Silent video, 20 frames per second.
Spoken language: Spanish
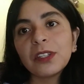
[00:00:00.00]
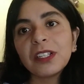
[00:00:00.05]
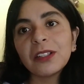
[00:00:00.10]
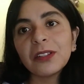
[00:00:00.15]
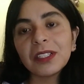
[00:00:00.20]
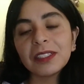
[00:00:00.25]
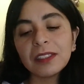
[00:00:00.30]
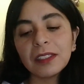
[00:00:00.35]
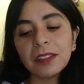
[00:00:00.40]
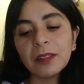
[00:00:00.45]
Y
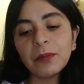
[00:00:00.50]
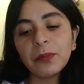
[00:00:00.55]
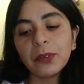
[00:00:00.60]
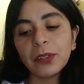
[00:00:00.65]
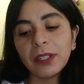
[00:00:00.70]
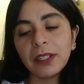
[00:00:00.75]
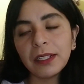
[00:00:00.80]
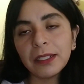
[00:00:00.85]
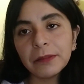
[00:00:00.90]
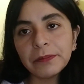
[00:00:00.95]
creo que esta
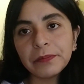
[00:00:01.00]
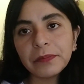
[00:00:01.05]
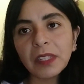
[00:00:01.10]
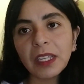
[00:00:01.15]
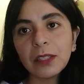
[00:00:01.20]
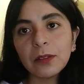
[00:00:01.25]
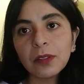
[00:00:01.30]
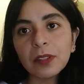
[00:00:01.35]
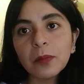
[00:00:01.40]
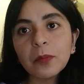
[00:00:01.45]
temporada
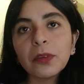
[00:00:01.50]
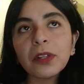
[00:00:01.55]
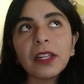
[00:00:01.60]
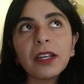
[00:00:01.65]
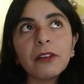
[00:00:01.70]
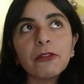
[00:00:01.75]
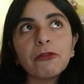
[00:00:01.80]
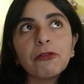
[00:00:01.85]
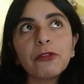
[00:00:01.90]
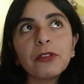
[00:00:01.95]
es una
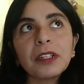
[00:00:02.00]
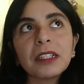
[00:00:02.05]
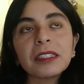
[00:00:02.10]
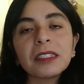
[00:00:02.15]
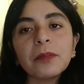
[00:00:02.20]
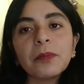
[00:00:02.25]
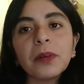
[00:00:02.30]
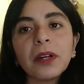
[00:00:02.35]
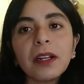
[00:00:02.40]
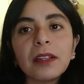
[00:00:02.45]
temporada
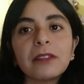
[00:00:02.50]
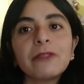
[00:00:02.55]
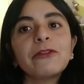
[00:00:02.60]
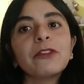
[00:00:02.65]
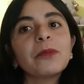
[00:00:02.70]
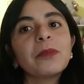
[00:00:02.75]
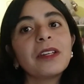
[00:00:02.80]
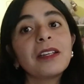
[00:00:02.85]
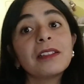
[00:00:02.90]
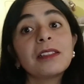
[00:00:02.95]
fuerte para las
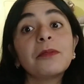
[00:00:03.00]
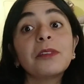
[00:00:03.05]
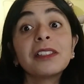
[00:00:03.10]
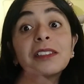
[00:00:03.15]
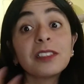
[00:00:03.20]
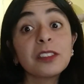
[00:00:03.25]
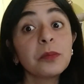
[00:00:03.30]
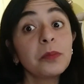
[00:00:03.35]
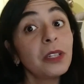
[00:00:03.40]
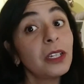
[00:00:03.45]
enfermedades de
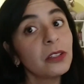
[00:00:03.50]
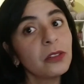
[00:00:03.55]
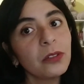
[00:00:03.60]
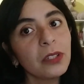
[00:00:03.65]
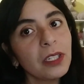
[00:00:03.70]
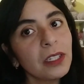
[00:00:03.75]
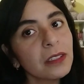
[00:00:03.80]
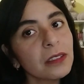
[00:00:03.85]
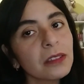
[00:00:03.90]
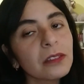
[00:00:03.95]
vías
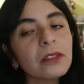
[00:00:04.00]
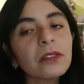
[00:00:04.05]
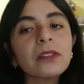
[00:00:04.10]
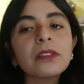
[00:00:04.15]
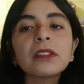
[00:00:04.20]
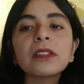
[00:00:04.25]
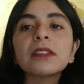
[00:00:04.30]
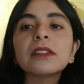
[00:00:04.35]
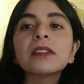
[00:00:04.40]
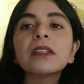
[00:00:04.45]
respiratorias.
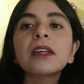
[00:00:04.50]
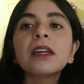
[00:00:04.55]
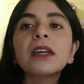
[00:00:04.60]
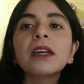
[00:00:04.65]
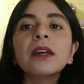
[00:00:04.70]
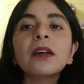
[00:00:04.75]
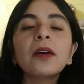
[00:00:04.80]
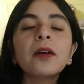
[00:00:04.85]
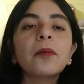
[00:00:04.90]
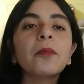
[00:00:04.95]
Entonces,
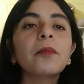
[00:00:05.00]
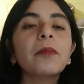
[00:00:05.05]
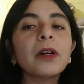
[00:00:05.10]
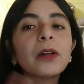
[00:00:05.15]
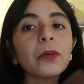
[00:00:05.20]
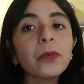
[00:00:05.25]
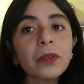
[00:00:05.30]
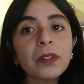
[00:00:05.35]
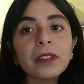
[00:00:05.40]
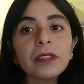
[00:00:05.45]

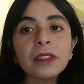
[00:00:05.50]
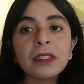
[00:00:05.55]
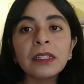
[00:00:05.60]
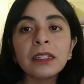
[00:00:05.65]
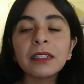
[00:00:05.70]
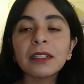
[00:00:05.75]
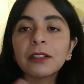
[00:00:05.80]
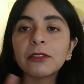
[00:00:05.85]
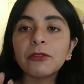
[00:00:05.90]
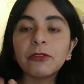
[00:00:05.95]

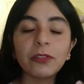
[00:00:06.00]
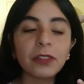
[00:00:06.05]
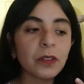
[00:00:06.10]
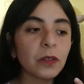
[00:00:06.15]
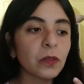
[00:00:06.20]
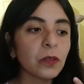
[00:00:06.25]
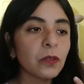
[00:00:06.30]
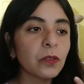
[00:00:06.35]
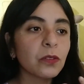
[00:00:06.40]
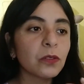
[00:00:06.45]
vacúnense,
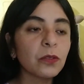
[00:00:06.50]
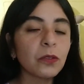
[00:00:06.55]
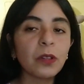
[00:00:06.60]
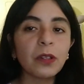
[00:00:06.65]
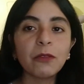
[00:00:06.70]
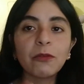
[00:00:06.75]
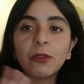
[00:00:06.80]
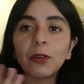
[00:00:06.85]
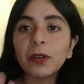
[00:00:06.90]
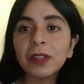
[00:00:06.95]
refuerzos,
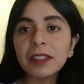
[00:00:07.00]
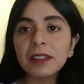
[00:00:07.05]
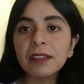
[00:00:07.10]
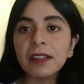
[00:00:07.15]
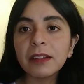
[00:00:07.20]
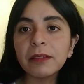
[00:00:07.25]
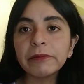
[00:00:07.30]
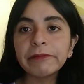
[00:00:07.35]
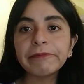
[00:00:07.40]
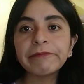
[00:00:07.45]

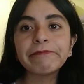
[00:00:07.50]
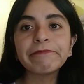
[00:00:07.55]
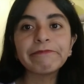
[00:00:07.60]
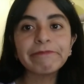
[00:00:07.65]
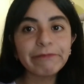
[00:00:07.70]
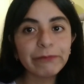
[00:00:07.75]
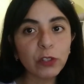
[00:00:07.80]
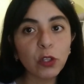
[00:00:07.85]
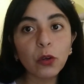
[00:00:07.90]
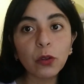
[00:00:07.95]
influenza,
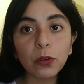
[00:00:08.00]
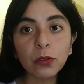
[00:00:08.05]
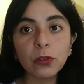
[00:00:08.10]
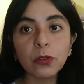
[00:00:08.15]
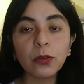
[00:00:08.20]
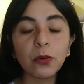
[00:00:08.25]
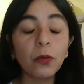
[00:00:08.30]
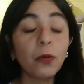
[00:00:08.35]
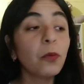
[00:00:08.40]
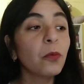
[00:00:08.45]
todo,
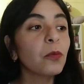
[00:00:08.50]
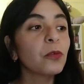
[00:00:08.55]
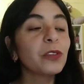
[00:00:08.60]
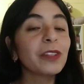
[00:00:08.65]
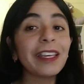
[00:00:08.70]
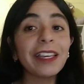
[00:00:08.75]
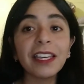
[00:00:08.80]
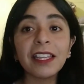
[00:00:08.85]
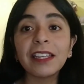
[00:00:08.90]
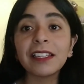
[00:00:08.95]
todo.
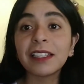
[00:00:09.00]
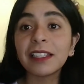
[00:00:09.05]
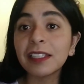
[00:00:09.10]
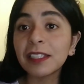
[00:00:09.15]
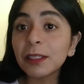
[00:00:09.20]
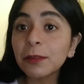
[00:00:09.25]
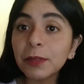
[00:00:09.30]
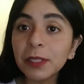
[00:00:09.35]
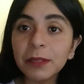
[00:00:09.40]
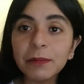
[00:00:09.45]
Té de
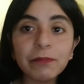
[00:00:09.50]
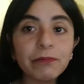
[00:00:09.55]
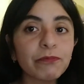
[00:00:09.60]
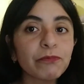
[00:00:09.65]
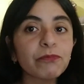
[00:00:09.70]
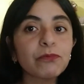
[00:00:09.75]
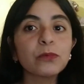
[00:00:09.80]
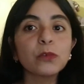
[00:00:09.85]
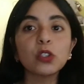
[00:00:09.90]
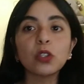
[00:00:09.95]
jengibre,
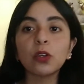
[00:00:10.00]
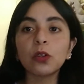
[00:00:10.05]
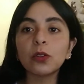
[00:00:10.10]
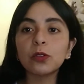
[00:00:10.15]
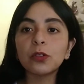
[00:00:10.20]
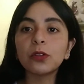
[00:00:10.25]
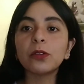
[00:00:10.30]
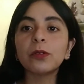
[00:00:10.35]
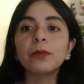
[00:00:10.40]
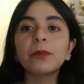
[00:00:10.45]
todo,
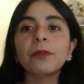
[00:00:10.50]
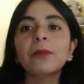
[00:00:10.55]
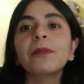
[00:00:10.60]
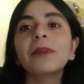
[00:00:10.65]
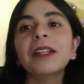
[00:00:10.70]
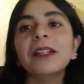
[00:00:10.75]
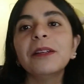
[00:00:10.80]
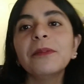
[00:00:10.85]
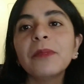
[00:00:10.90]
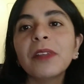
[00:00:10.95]
todo,
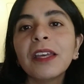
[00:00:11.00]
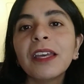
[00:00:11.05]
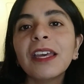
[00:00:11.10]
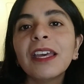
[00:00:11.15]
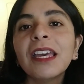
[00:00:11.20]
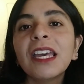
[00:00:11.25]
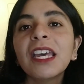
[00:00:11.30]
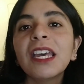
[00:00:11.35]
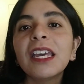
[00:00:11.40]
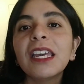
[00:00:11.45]
¿vale?
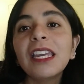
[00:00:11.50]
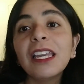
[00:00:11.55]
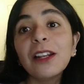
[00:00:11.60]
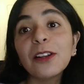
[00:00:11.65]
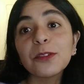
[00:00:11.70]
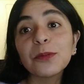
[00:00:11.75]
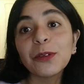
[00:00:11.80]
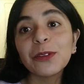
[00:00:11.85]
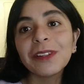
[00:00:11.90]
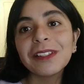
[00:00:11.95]
Y
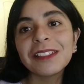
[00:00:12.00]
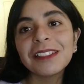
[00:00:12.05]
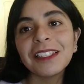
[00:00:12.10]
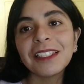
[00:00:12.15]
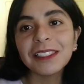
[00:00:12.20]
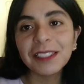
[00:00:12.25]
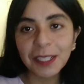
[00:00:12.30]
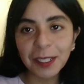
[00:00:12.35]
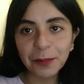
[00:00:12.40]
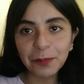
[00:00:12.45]
los veo en el
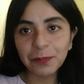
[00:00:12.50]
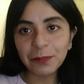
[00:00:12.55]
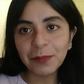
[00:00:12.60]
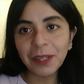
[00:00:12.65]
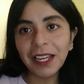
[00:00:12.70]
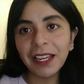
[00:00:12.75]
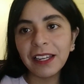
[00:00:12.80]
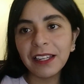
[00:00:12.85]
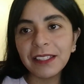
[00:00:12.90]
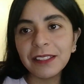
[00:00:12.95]
siguiente clip.
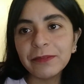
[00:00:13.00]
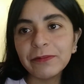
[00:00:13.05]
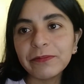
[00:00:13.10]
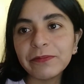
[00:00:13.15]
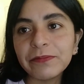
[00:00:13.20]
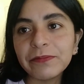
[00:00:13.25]
Bye.